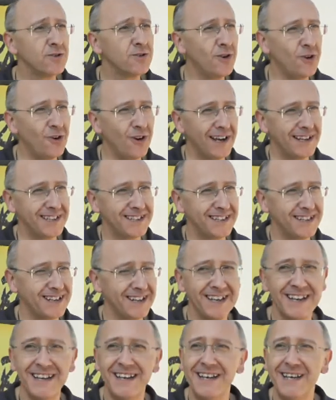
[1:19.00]
non ho
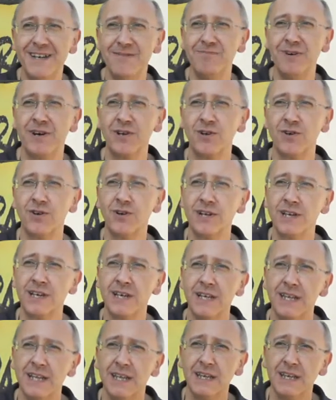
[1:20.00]
altre parole.